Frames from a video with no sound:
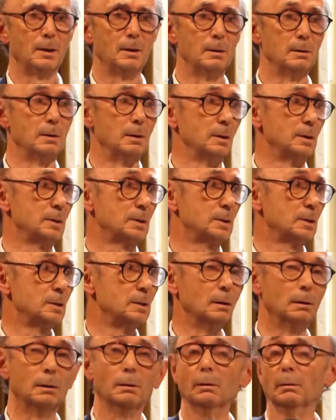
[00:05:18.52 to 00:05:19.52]
euh,
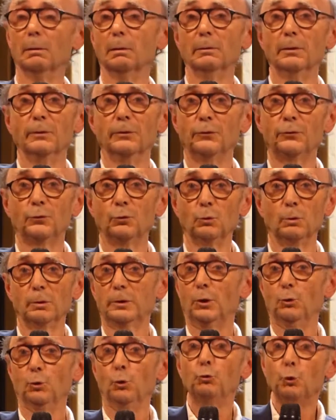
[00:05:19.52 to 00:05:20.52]
qui, euh, sont,
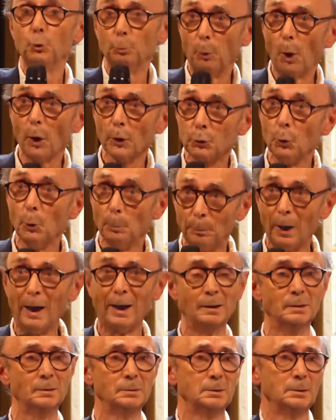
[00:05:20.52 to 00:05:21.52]
qui ne supportent
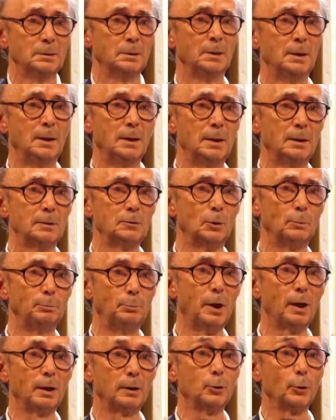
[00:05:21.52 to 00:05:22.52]
pas qu'on
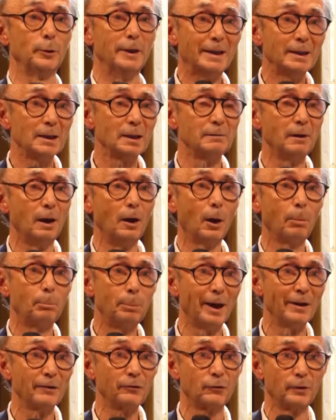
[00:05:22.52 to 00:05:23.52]
parle, qu'on écrive à leur
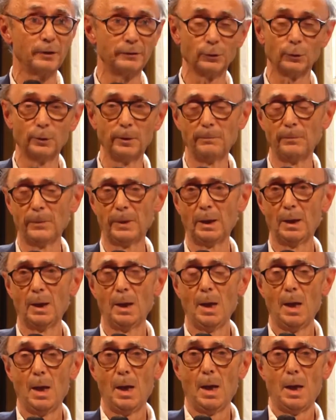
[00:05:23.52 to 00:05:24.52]
place chez eux,
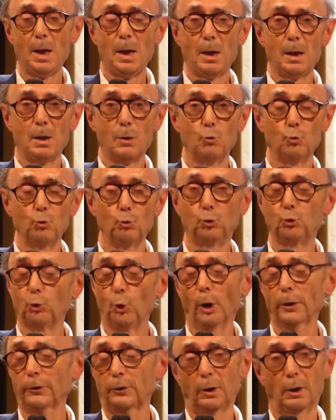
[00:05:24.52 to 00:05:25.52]
il se
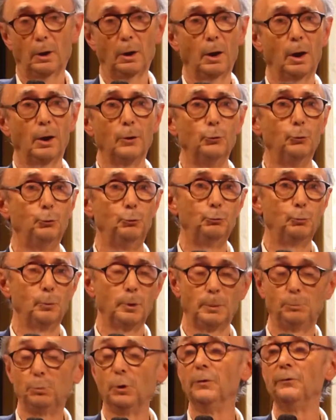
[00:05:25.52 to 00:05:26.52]

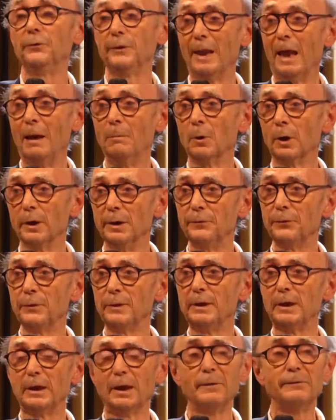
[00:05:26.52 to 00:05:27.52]
Et puis finalement, il
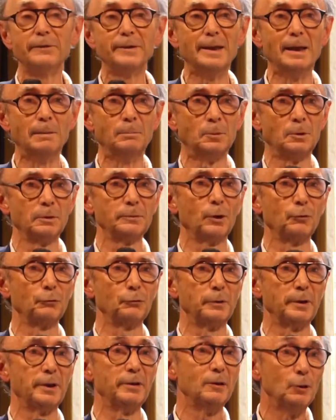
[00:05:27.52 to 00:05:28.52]
finit évidemment dans
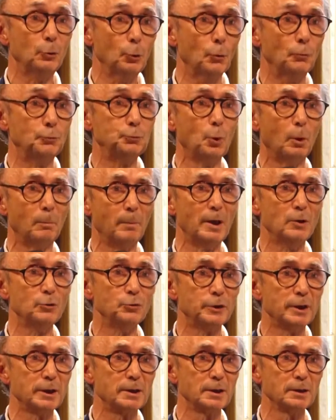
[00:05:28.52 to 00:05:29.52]
une édite de fou en
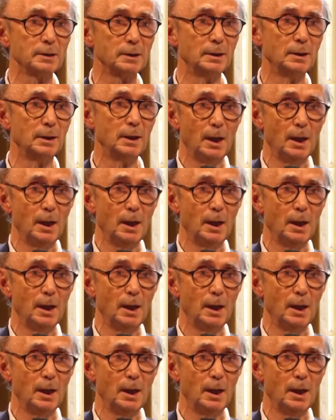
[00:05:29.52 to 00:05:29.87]
Belgique,